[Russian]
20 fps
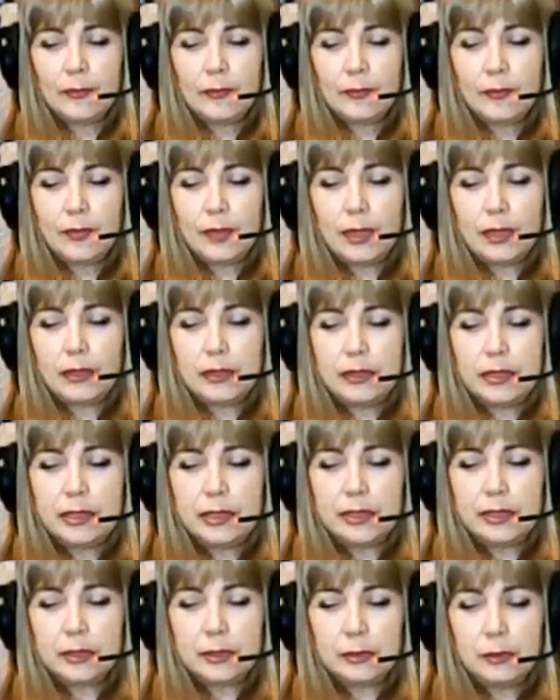Да, если
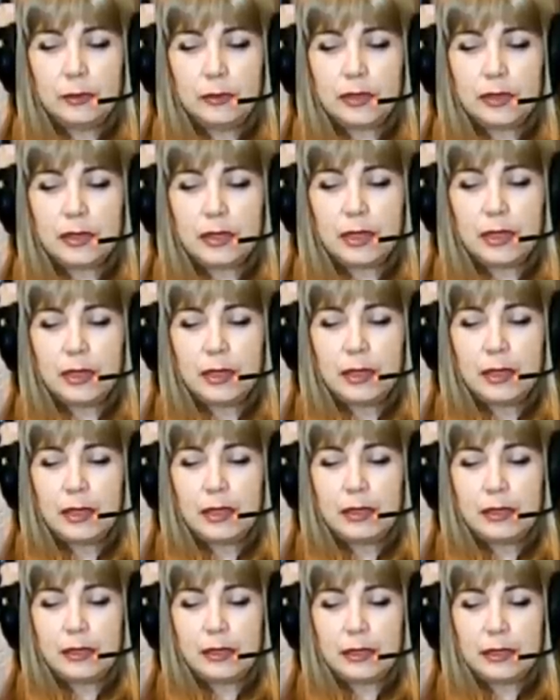ткнуть, она,
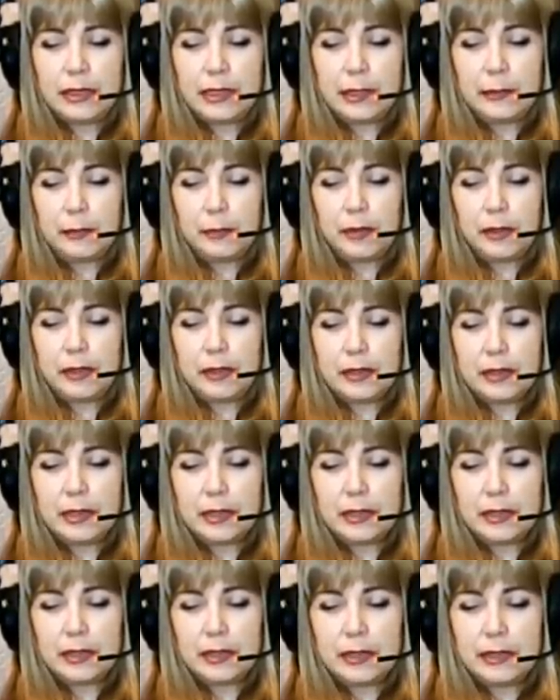она рассыпается,
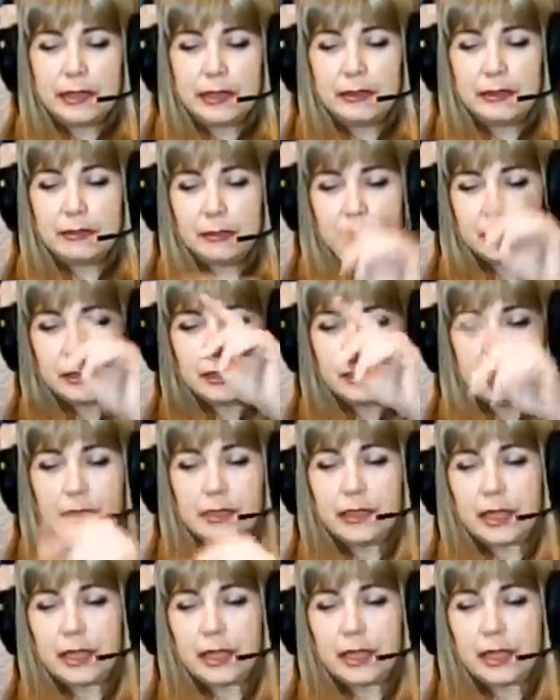да, если вот есть,